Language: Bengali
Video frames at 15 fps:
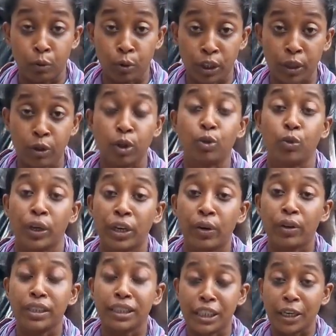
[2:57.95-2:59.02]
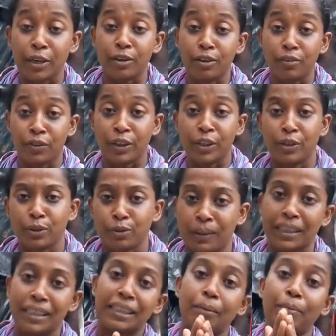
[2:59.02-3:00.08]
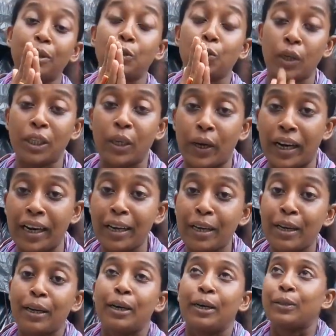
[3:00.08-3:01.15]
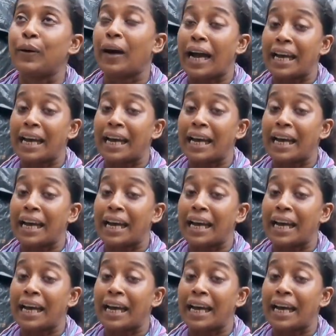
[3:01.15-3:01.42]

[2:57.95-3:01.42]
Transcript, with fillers: মূর্তিগুলো তৈরি হয়েছে সেগুলোর ভিডিও তোমাদের সামনে তুলে ধরার তো